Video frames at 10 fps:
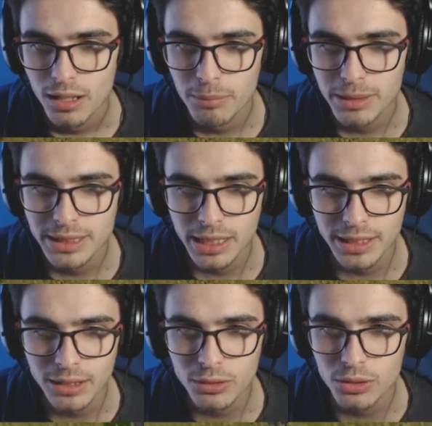Mi sa
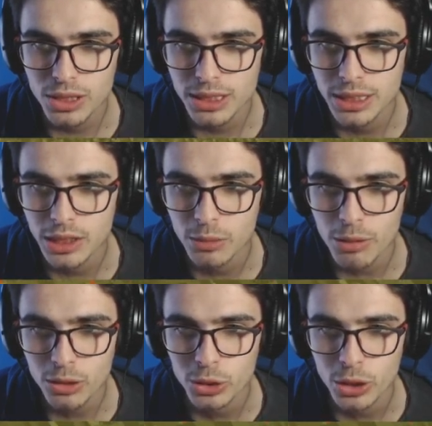tanto di sì, non me
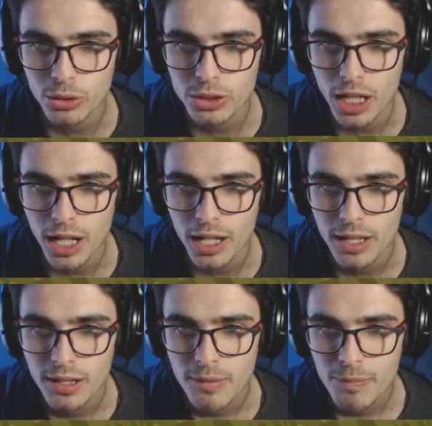lo dice cos'è.
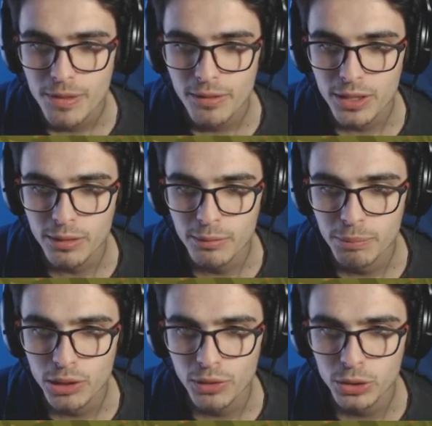Vediamo un
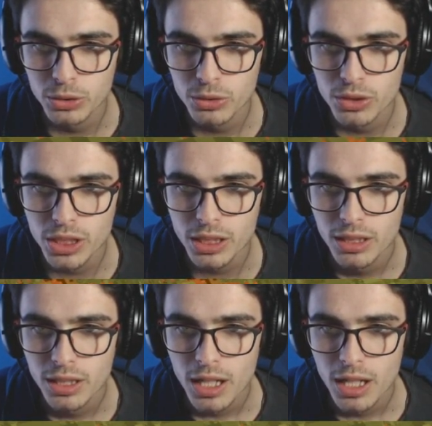po', faccio così.